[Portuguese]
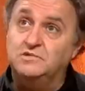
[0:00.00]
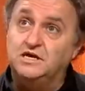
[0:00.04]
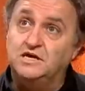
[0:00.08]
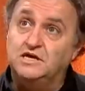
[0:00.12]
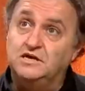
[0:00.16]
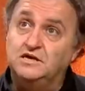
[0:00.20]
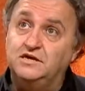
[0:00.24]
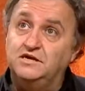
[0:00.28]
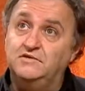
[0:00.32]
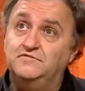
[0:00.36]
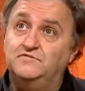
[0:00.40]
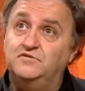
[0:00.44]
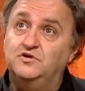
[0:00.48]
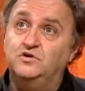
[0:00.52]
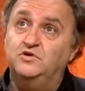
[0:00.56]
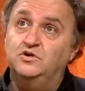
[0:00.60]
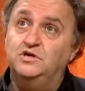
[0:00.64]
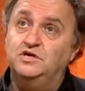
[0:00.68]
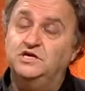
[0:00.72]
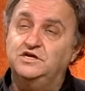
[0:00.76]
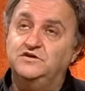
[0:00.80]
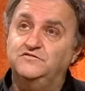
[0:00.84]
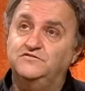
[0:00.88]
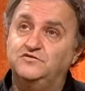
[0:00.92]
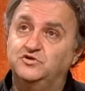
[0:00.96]
é, virou
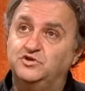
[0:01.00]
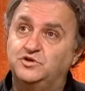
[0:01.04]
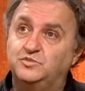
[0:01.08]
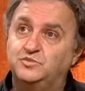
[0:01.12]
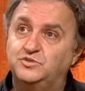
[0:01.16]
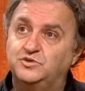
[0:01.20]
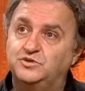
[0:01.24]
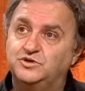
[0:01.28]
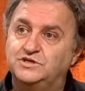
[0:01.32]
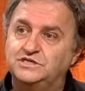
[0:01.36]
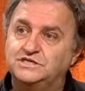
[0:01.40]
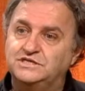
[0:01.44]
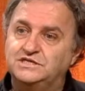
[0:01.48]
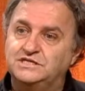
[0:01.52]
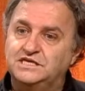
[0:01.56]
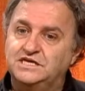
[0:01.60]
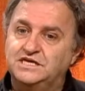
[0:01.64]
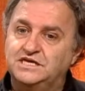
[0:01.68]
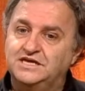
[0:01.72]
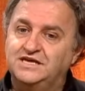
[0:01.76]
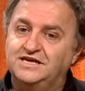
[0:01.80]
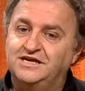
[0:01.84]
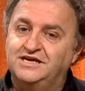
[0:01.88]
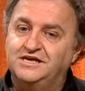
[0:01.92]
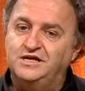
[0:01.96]
livro depois,
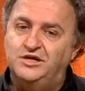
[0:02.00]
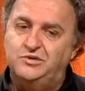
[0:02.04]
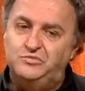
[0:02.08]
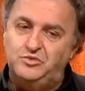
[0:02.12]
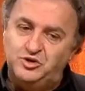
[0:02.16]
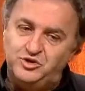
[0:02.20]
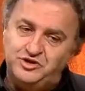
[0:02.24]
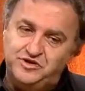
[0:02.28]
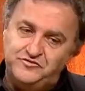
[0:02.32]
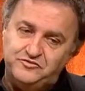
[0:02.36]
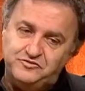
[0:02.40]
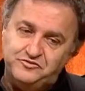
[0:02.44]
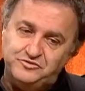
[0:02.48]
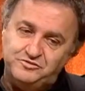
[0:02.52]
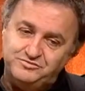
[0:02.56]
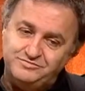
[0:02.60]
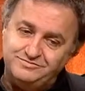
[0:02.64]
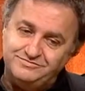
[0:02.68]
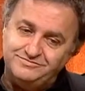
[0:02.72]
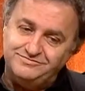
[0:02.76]
e meu livro,